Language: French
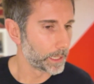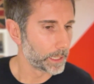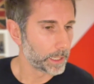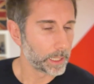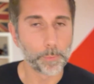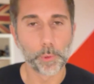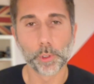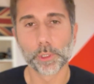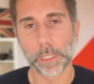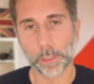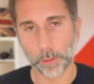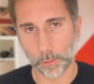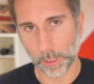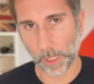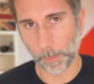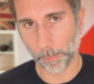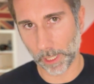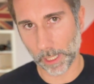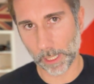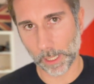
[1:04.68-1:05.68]
et peut-être que
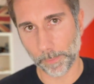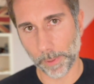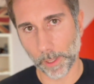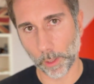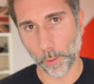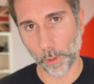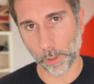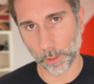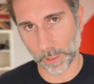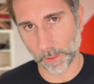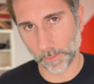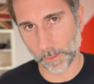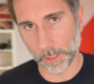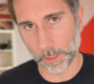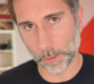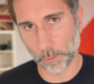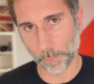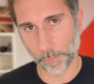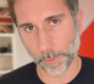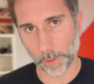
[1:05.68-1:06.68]
t'as pris un apéro alors que tu avais
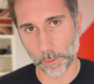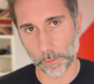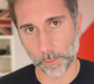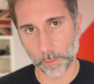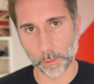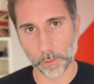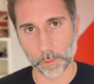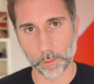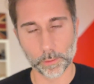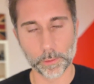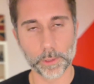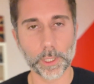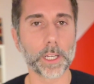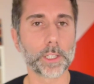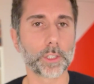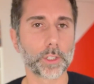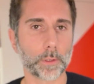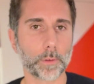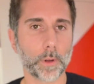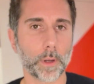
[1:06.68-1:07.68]
dit que tu ferais le, Dry
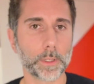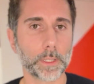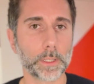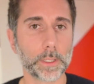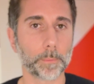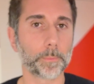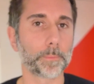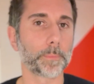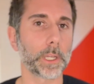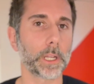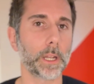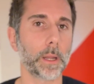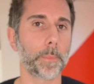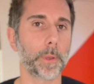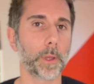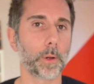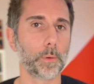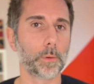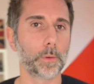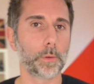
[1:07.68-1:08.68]
January, T'as pris
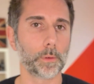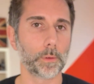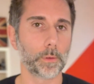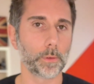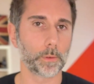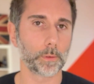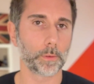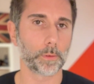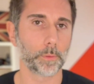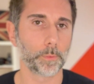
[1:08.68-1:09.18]
l'apéro euh,